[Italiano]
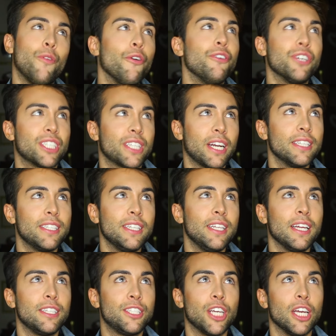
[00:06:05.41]
voi vi starete
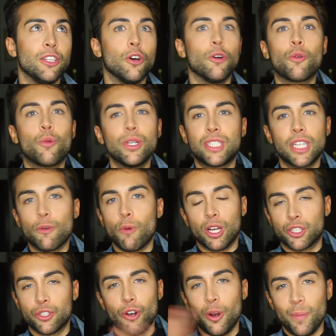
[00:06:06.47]
dicendo, queste
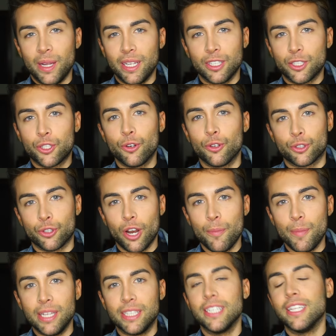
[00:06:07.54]
qua sono, me- sono
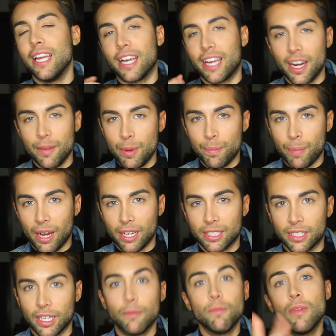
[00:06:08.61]
solamente delle
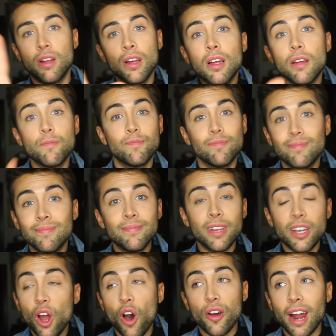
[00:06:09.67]
creepypasta.
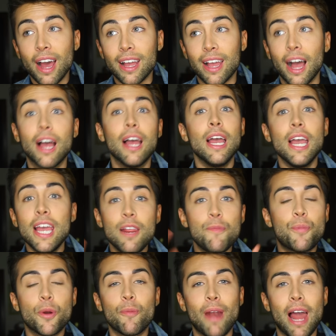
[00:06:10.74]
No raga, il
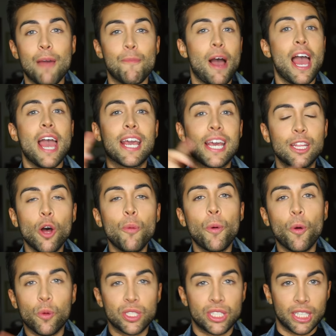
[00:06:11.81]
problema è che
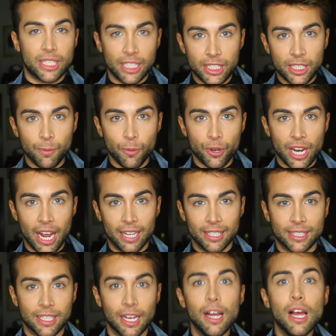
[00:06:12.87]
dopo questa
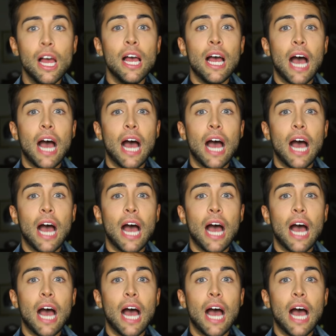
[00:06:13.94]
testimonianza